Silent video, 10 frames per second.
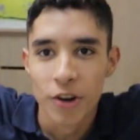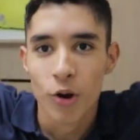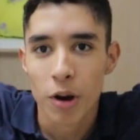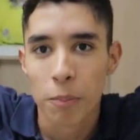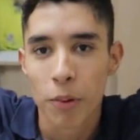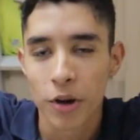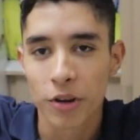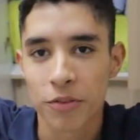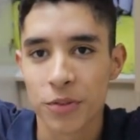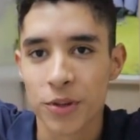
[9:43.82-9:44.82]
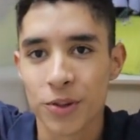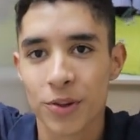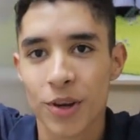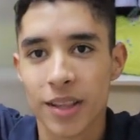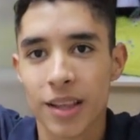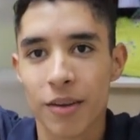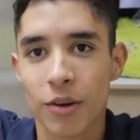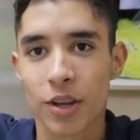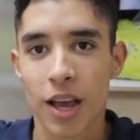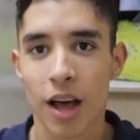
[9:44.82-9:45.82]
Nuevo point of view
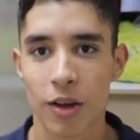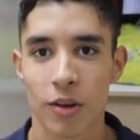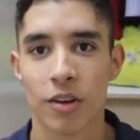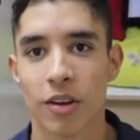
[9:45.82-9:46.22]
desbloqueado.